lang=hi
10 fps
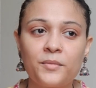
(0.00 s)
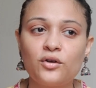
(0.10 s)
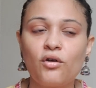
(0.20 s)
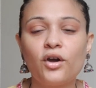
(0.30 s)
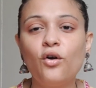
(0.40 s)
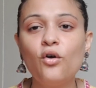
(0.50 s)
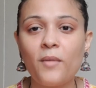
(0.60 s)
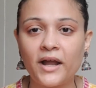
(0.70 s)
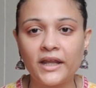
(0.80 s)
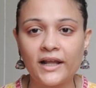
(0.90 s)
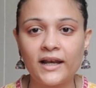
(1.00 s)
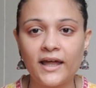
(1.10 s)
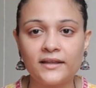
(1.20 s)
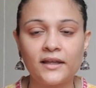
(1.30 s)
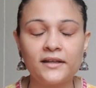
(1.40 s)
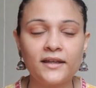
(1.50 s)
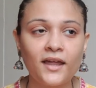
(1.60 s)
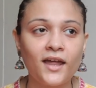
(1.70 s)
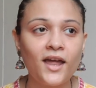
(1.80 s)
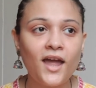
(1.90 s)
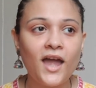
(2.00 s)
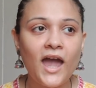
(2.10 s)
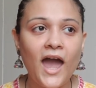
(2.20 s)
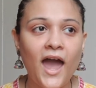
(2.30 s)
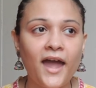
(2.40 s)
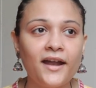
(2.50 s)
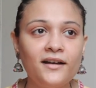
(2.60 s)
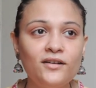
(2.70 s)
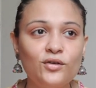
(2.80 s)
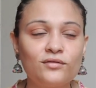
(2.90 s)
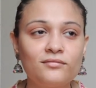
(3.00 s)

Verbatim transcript: अपने डॉग को घुमाने के लिए लाई थी ठीक है एंड